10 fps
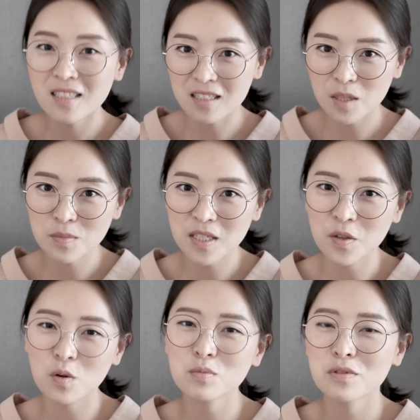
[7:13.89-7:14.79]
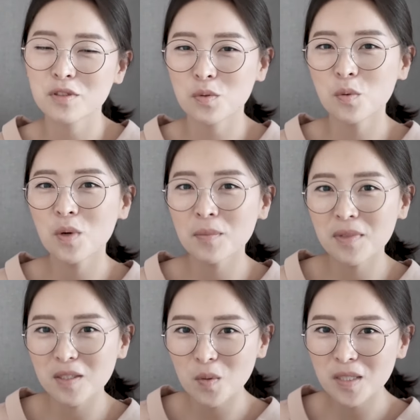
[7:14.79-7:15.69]
상담자 여러분들도
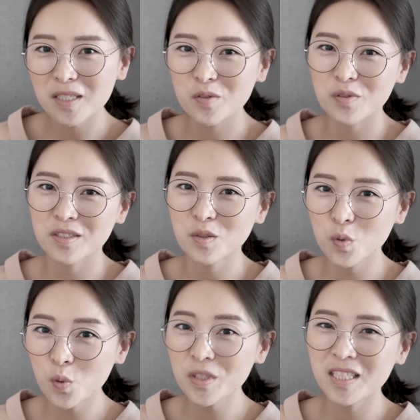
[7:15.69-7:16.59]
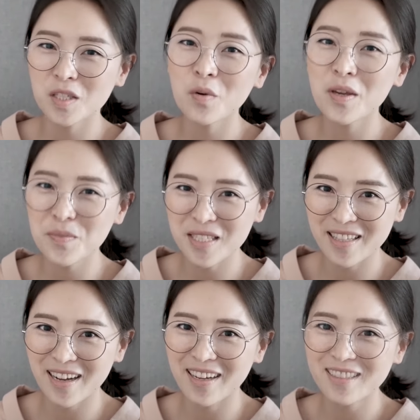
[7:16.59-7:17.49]
함께 성장할 수 있는 좋은
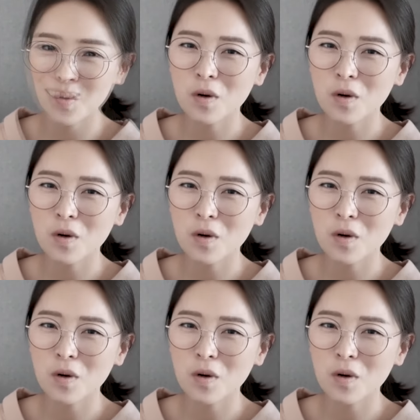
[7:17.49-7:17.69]
기회입니다.